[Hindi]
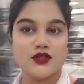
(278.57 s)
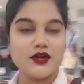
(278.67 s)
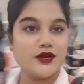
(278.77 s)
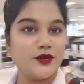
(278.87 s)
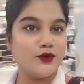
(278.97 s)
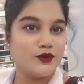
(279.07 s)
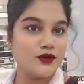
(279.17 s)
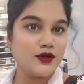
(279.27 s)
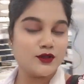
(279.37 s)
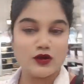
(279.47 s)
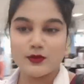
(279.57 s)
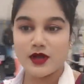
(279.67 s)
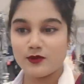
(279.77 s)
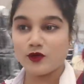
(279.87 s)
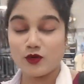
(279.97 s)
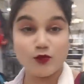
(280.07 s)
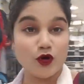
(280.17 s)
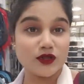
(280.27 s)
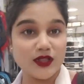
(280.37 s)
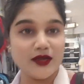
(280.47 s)
कर रही हूँ तो अभी हम लोग
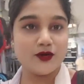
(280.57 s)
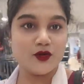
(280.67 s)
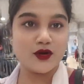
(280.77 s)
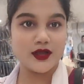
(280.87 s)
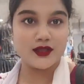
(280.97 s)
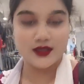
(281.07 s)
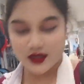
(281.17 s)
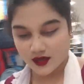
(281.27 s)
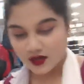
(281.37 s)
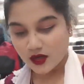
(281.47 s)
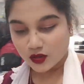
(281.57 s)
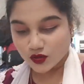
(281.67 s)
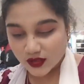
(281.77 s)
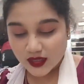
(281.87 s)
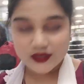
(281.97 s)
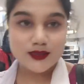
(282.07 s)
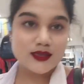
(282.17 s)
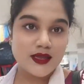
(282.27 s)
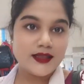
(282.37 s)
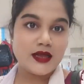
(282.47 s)
बहुत लेट हो रहे थे मुझे तो अच्छे से
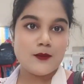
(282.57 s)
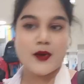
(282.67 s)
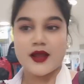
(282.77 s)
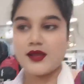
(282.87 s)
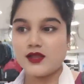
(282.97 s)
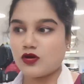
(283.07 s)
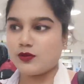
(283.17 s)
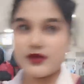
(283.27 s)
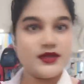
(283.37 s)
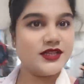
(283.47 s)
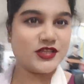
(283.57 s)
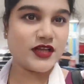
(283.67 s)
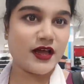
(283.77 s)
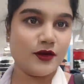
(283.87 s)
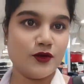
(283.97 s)
नहीं दिखा पाई तो अभी नीचे जा रही